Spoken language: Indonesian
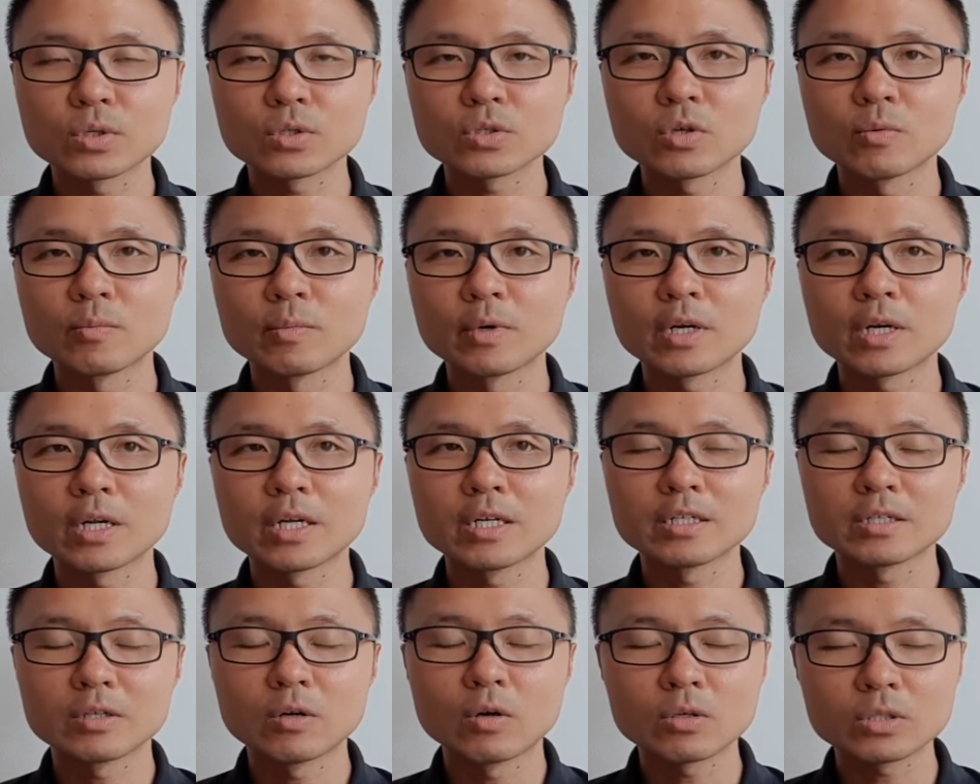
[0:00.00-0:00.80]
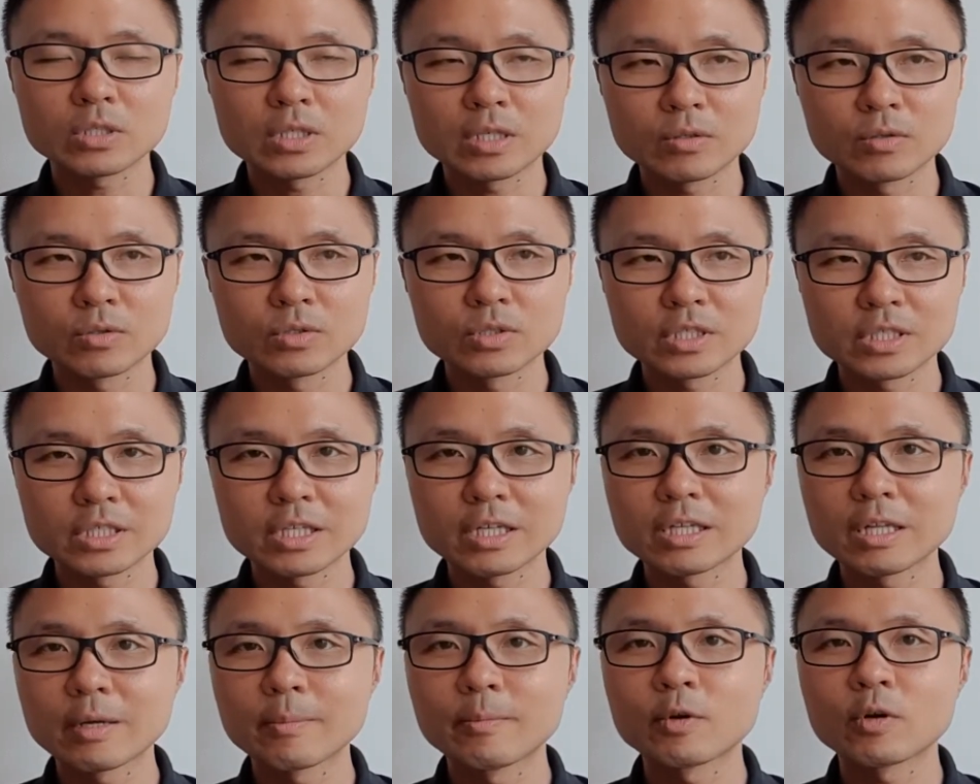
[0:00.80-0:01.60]
Oktober Agustus
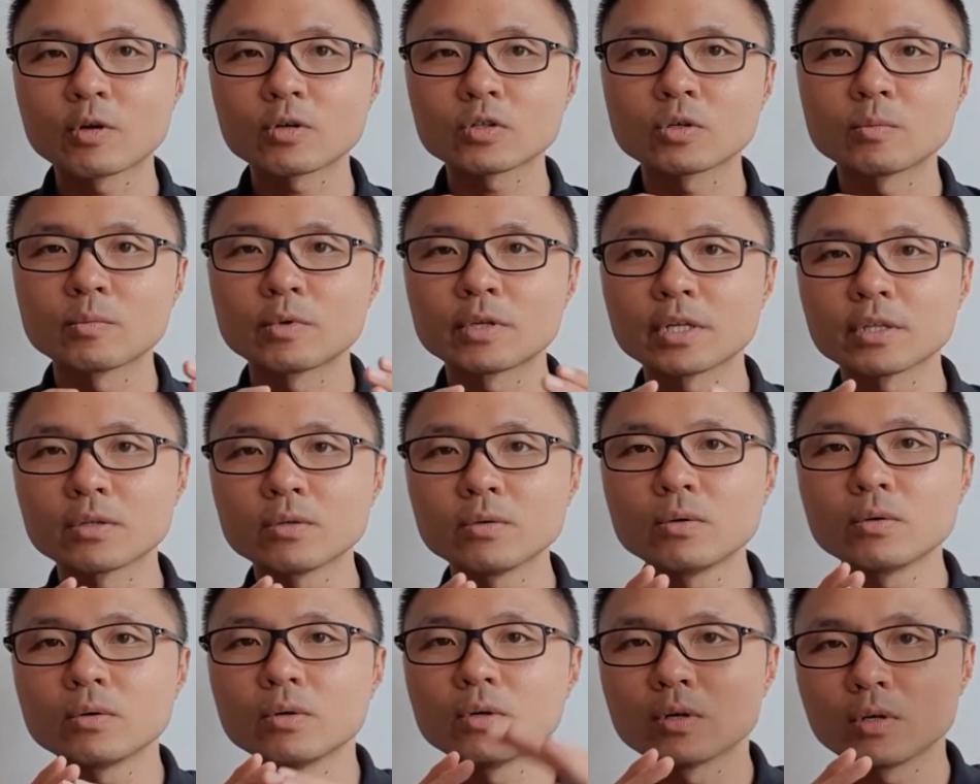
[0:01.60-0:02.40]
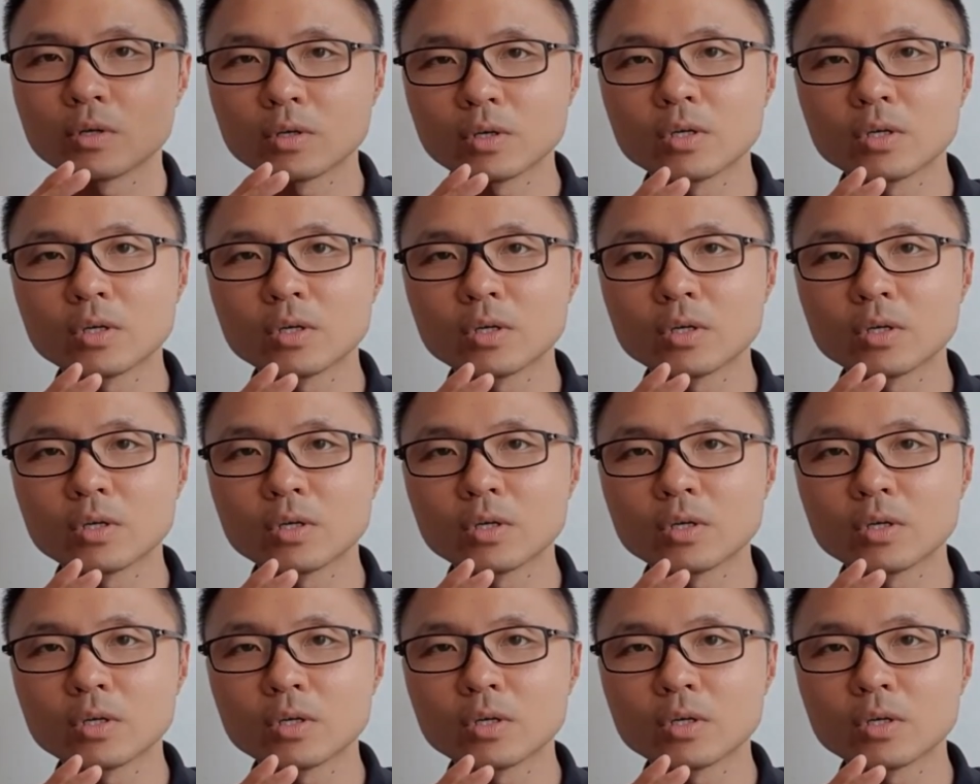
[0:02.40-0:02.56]
September Oktober itu